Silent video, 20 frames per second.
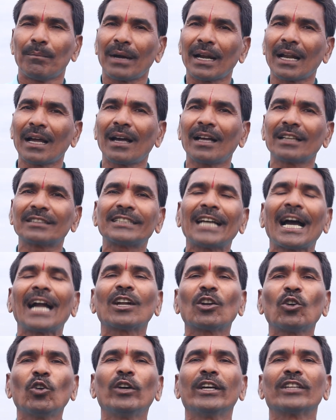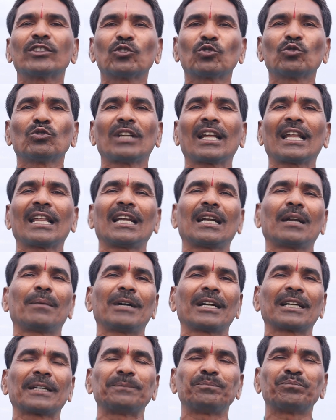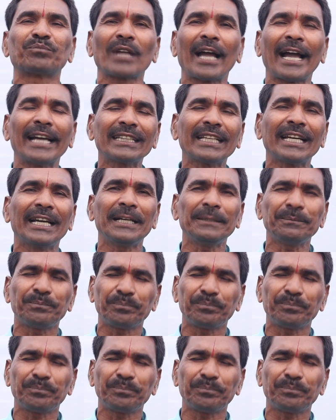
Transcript: మన చాటలో ఎత్తుతున్నదన్నమాట అయితే